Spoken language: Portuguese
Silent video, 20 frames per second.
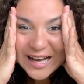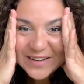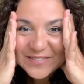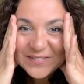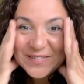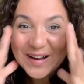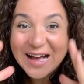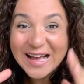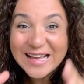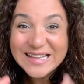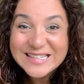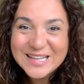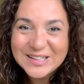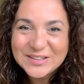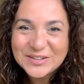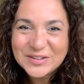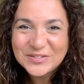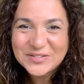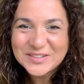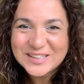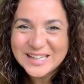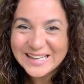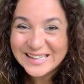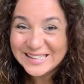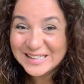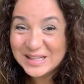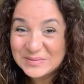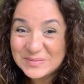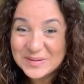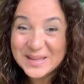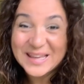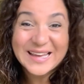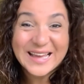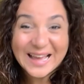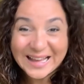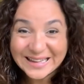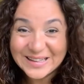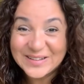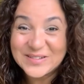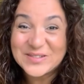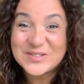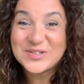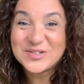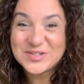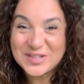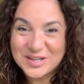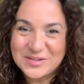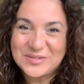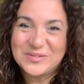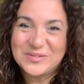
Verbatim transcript: mais em dúvida ainda, porque cada um sugeriu um